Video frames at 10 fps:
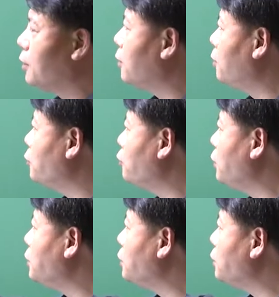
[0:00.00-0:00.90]
그러면
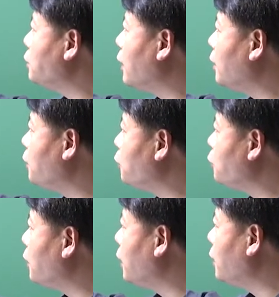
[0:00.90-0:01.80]
스위칭 시간을
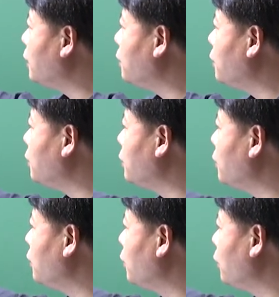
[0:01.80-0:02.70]
조정한다는
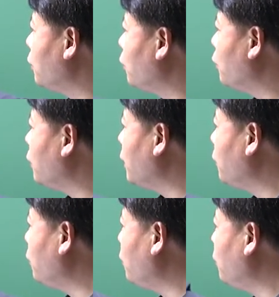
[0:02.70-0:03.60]
거는
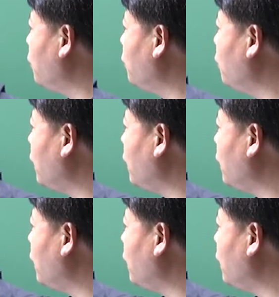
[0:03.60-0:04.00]
이렇게도